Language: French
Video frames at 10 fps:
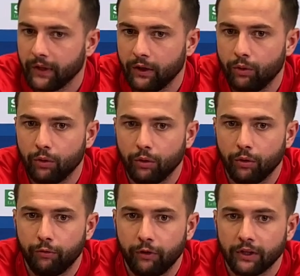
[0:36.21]
et
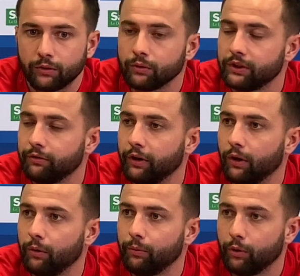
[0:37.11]
de faire ce qu'on sait
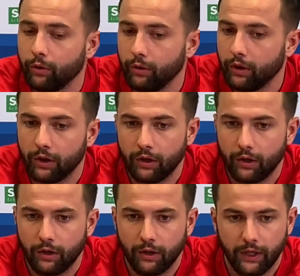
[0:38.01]
faire le mieux